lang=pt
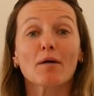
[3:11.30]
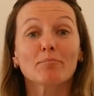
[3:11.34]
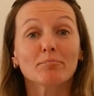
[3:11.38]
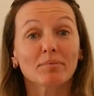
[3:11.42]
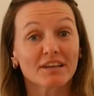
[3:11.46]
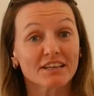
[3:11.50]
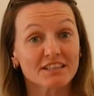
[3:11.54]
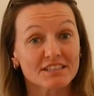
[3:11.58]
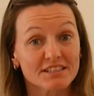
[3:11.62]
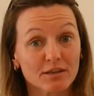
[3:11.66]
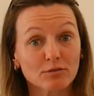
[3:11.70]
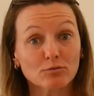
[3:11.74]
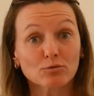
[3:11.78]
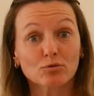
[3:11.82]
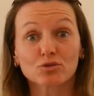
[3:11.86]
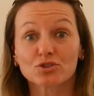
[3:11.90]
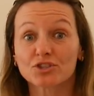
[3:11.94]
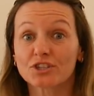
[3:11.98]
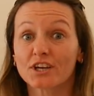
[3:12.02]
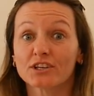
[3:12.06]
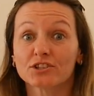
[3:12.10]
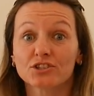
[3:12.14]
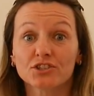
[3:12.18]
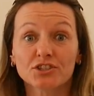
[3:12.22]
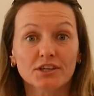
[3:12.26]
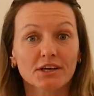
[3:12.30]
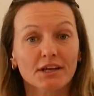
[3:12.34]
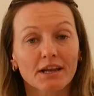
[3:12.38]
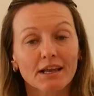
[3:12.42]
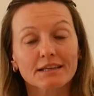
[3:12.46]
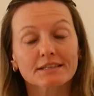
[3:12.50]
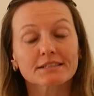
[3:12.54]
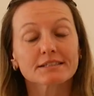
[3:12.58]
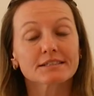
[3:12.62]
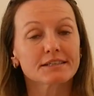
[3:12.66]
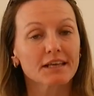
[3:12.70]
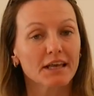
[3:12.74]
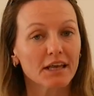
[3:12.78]
pressão do dia a dia, ela
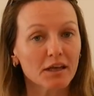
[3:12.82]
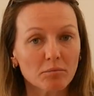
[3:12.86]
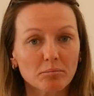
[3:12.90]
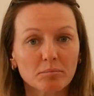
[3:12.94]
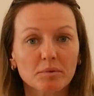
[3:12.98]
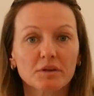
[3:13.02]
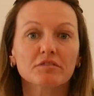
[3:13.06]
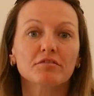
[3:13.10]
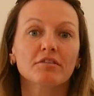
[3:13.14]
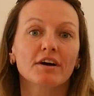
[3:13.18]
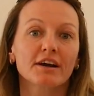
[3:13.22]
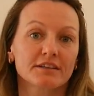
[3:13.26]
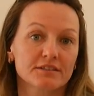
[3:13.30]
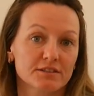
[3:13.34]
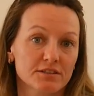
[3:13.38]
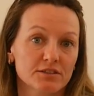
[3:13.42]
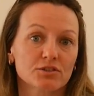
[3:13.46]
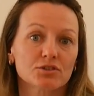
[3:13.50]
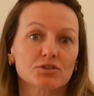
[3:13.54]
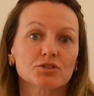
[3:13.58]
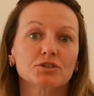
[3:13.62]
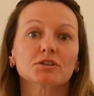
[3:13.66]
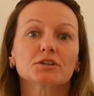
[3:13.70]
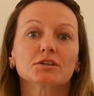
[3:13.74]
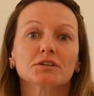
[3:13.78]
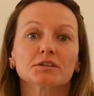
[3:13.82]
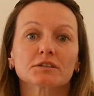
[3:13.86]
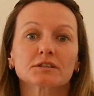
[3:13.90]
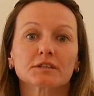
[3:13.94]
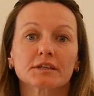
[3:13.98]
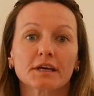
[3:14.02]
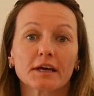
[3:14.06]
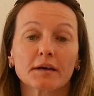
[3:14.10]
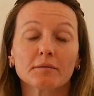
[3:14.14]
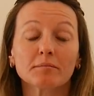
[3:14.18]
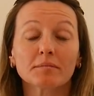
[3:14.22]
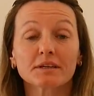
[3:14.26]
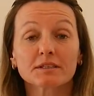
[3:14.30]
sempre vai existir,
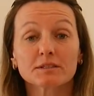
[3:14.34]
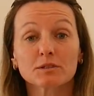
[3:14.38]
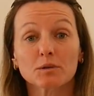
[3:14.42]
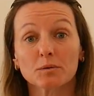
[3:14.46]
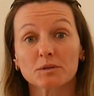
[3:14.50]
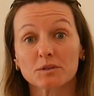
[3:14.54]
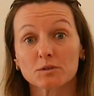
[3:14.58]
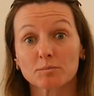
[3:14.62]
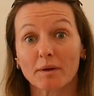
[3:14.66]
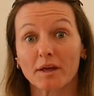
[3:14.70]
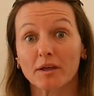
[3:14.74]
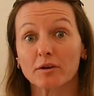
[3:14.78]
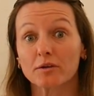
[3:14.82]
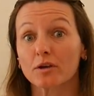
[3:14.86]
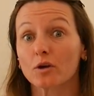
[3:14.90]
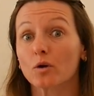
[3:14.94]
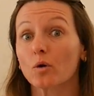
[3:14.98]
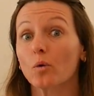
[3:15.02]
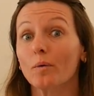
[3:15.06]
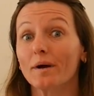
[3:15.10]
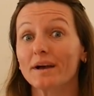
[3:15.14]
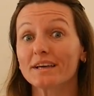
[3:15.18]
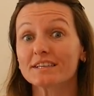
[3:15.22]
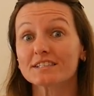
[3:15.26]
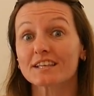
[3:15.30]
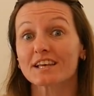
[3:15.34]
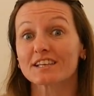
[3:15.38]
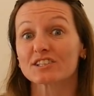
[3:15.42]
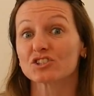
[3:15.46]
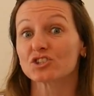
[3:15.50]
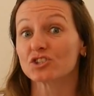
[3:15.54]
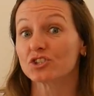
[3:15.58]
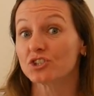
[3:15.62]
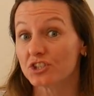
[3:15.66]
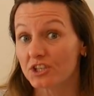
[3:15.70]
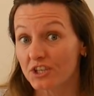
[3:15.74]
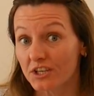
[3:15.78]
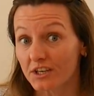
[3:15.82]
né? Mas eu espero que com
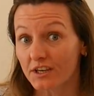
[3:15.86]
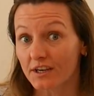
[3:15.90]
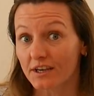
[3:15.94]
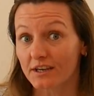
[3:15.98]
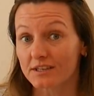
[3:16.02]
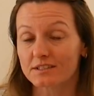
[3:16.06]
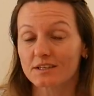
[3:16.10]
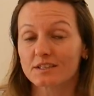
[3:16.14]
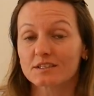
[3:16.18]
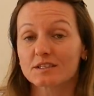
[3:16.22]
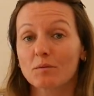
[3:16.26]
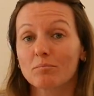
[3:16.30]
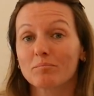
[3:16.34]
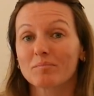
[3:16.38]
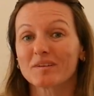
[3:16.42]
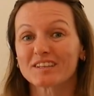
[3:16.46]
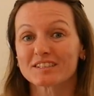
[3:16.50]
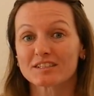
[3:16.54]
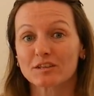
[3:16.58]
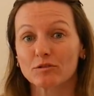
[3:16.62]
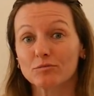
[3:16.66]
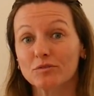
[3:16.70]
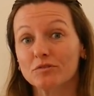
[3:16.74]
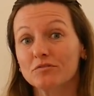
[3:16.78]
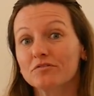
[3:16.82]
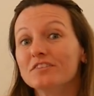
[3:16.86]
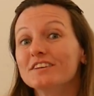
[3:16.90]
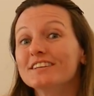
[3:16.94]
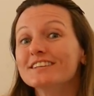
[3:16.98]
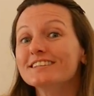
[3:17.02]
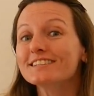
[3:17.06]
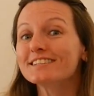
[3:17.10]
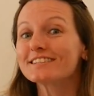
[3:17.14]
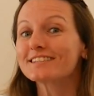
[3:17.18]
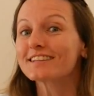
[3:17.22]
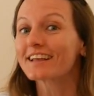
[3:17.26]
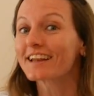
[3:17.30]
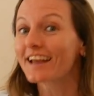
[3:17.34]
essas dicas, essa pressão não vire
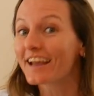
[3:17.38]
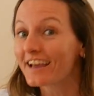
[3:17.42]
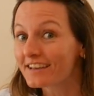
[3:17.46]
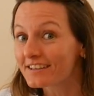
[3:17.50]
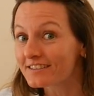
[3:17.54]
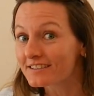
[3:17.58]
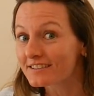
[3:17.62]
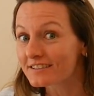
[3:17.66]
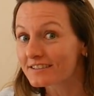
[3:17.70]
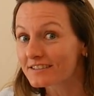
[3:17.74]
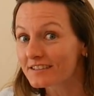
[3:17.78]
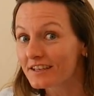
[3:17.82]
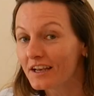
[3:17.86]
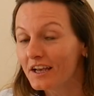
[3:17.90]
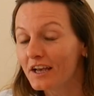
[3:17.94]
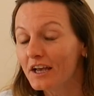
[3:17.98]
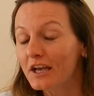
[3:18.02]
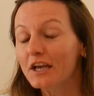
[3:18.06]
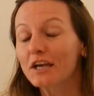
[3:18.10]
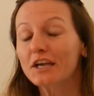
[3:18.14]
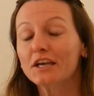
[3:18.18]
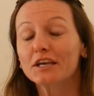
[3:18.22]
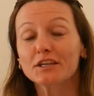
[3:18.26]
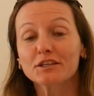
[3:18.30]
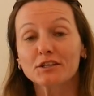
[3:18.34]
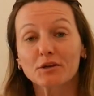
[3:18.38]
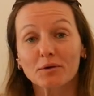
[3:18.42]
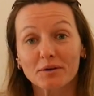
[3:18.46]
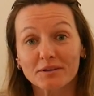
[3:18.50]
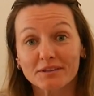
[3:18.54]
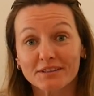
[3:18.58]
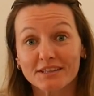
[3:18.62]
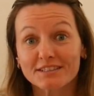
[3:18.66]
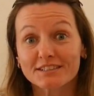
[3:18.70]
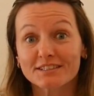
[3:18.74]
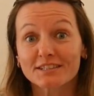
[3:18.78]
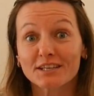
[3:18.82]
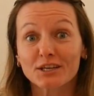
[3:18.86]
estresse. Então eu
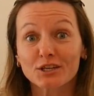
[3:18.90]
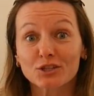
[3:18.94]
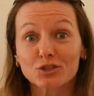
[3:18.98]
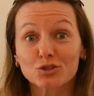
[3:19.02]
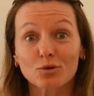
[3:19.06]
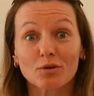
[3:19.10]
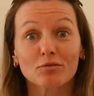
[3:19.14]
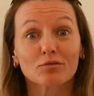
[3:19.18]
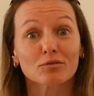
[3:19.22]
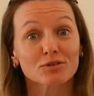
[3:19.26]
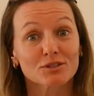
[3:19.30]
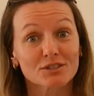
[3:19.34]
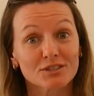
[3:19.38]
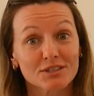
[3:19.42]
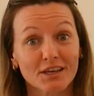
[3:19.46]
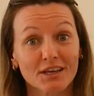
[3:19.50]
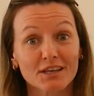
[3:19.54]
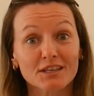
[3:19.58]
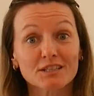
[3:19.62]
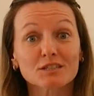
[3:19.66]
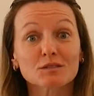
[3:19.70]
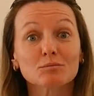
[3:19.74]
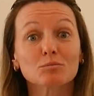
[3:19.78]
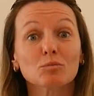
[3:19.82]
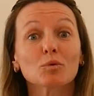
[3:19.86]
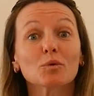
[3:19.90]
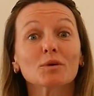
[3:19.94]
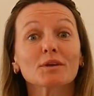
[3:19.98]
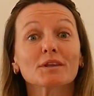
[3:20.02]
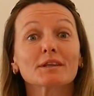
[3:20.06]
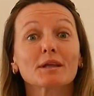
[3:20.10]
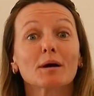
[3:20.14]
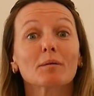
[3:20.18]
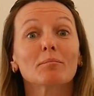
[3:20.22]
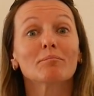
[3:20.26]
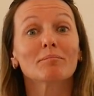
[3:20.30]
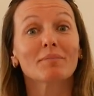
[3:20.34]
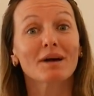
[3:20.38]
desejo a vocês
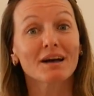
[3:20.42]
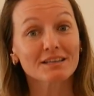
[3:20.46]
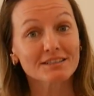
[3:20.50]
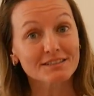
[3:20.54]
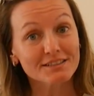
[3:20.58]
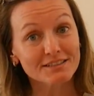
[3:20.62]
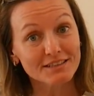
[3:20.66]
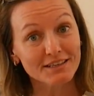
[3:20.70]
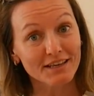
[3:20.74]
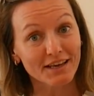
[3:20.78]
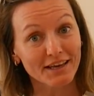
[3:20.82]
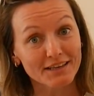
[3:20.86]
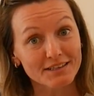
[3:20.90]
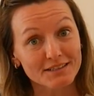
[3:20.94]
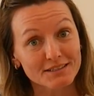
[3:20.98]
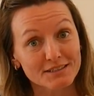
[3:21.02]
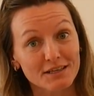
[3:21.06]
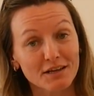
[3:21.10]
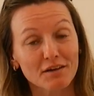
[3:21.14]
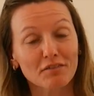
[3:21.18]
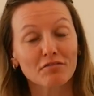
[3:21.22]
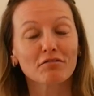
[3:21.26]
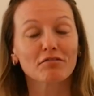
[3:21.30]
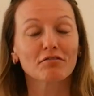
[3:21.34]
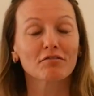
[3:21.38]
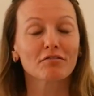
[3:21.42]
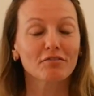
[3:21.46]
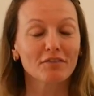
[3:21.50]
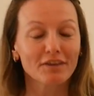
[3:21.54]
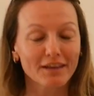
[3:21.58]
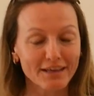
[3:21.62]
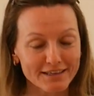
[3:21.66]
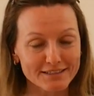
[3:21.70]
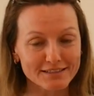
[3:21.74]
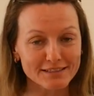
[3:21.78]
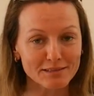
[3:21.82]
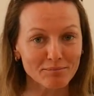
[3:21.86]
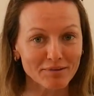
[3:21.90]
muita paciência,
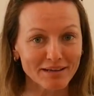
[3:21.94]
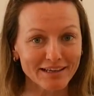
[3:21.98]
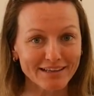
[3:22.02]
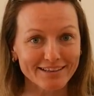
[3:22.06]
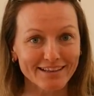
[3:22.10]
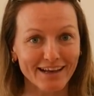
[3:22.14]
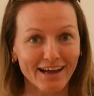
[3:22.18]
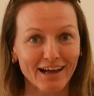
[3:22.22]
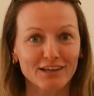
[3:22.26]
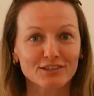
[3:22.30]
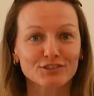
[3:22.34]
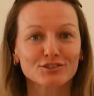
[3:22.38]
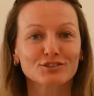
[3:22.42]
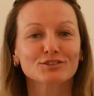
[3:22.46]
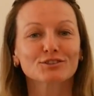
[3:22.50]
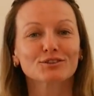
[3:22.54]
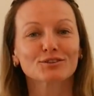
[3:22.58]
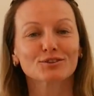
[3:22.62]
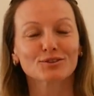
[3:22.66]
flexibilidade,